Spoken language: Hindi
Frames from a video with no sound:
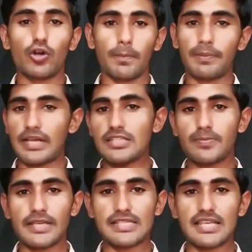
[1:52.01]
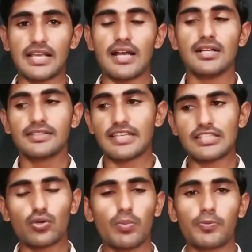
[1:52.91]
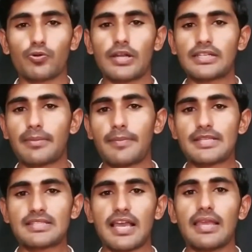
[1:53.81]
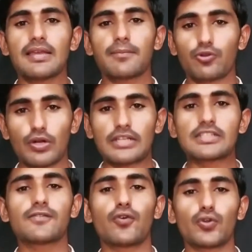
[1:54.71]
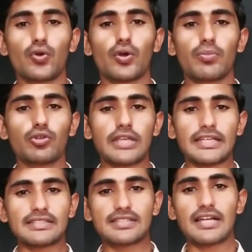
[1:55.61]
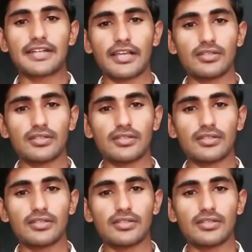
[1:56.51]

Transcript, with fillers: और प्राइस भेज देगा जैसे कोई प्रोडक्ट हमें भेजता है प्रोडक्ट की फोटो और बोलता है कि इसका